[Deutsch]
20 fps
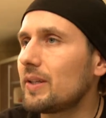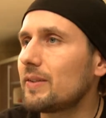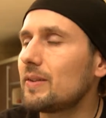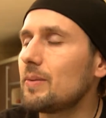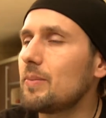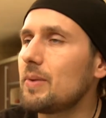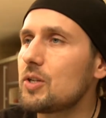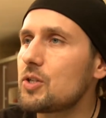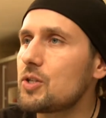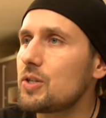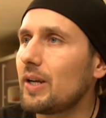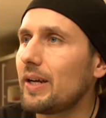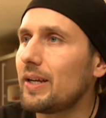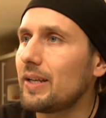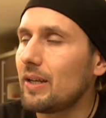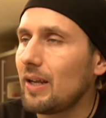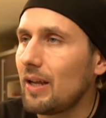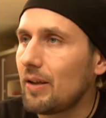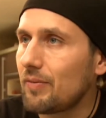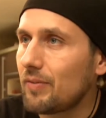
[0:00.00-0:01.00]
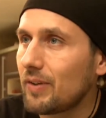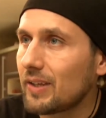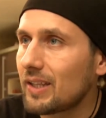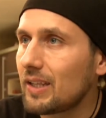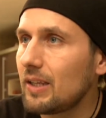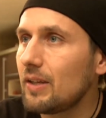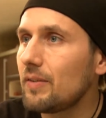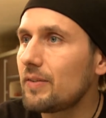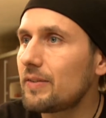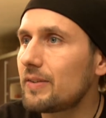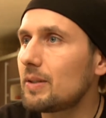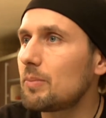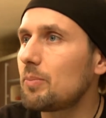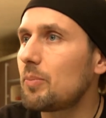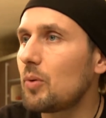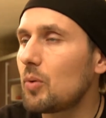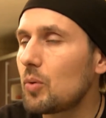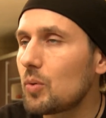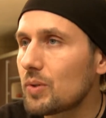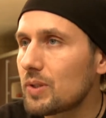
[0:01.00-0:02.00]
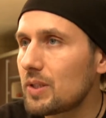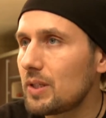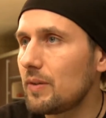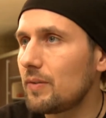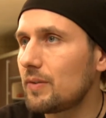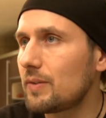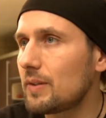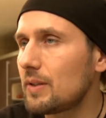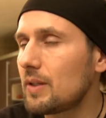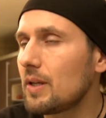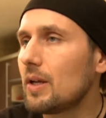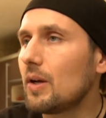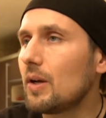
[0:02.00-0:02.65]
dass die Menschen halt effektiv sind, produktiv sind